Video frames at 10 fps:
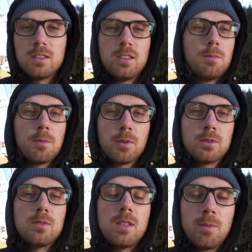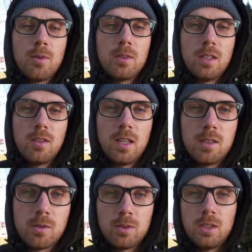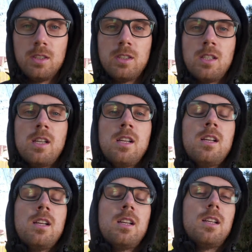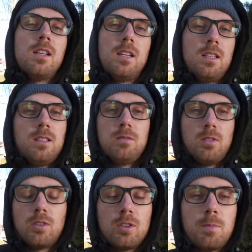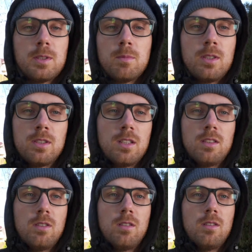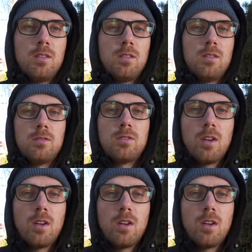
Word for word: że po prostu nie było tego jak ruszyć. E, no ktoś bezmyślnie to...